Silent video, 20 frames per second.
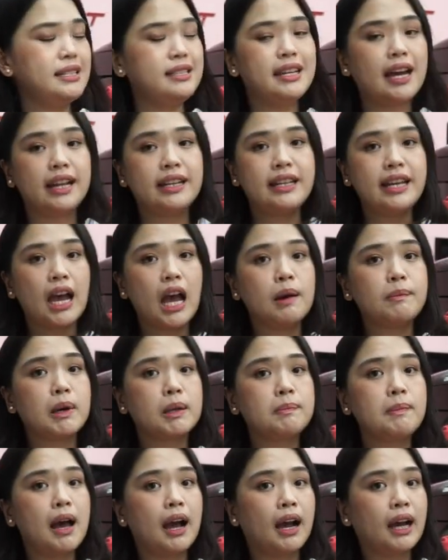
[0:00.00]
jadi
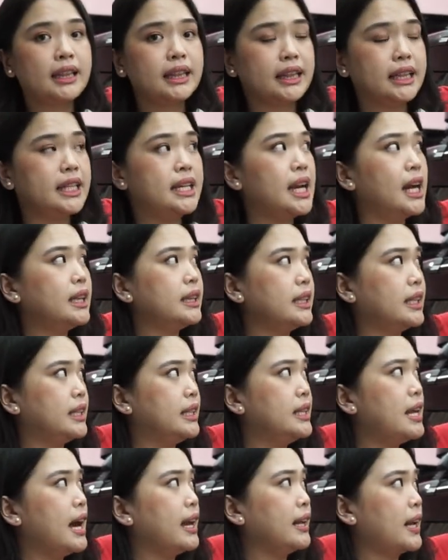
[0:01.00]
aman banget dia
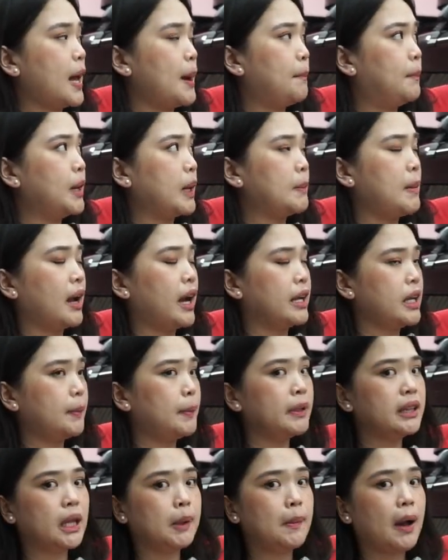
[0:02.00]
tidak nabrak makanya
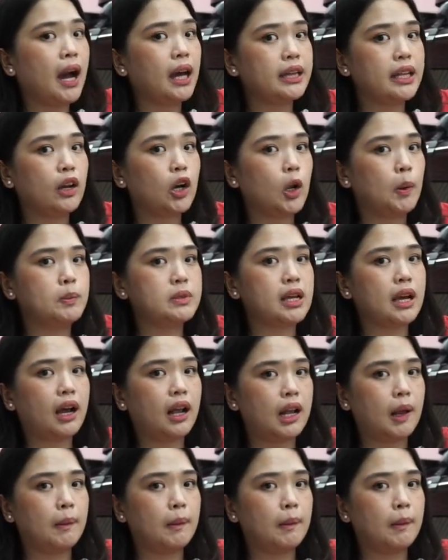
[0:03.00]
penting banget nih kalau misalnya